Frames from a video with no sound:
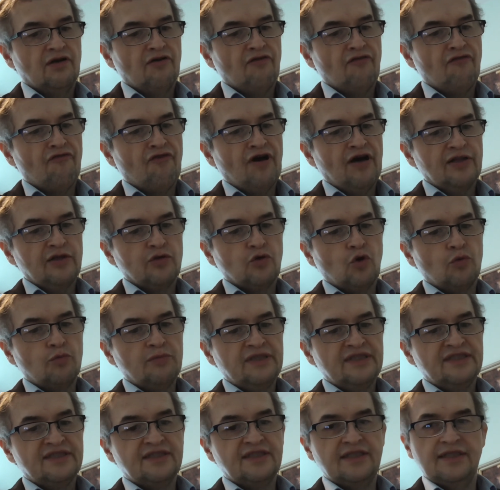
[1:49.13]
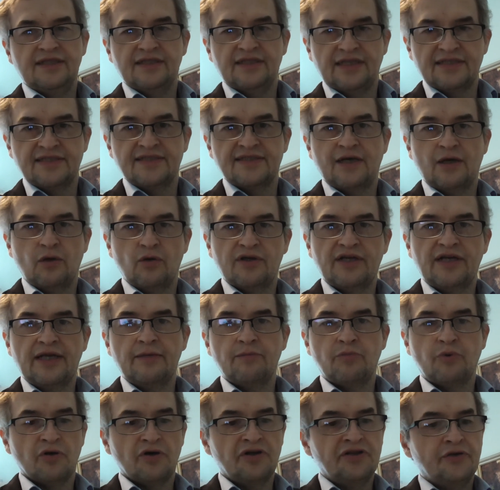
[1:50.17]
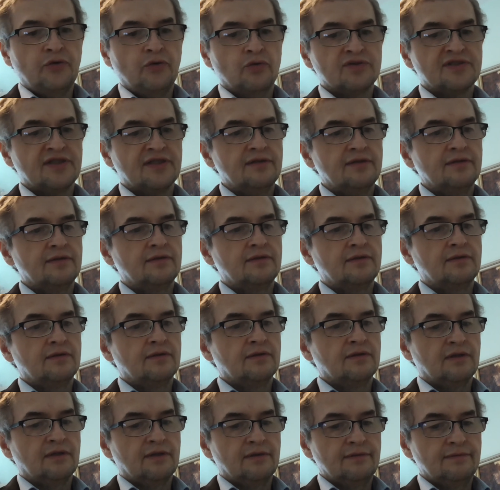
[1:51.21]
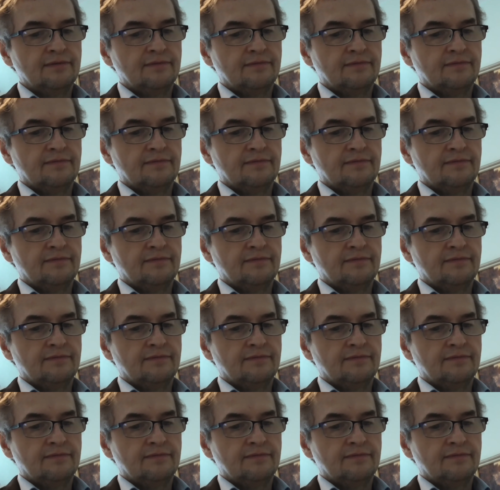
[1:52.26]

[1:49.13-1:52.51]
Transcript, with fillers: Vancomycin, das ist auch gegen Borreliose. Ne?